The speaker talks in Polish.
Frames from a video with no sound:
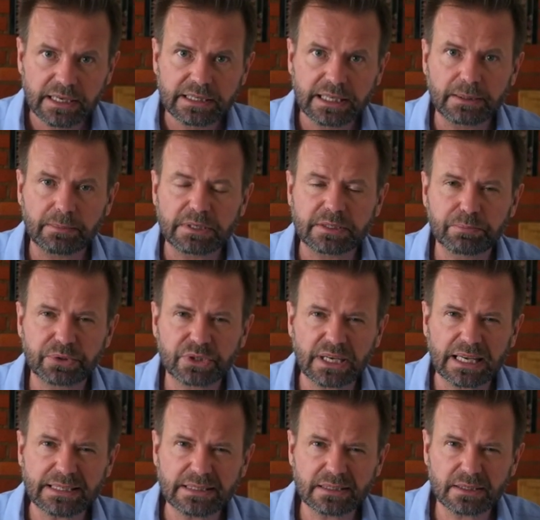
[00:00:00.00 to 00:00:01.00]
natomiast
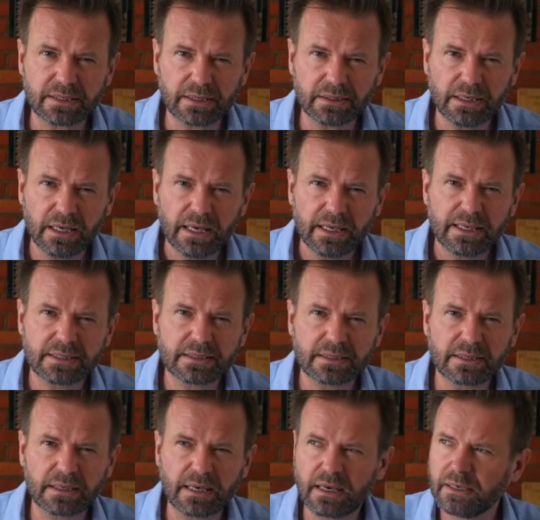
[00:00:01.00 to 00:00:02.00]
przestrzeń
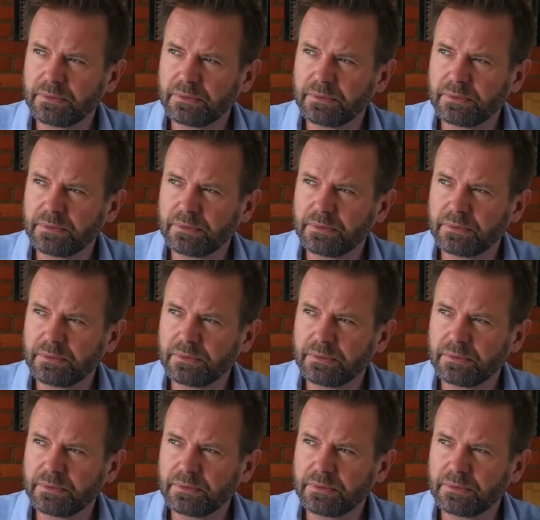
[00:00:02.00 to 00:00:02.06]
jest